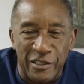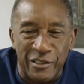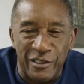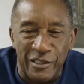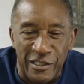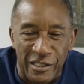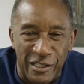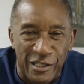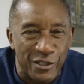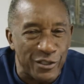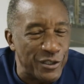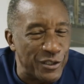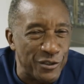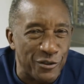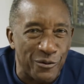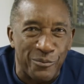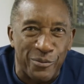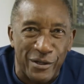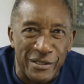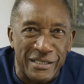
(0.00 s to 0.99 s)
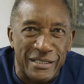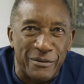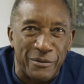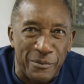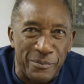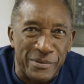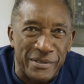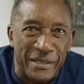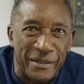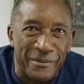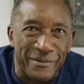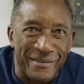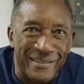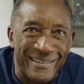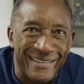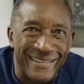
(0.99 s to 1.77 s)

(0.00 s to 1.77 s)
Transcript: Desistir não pode ser uma opção.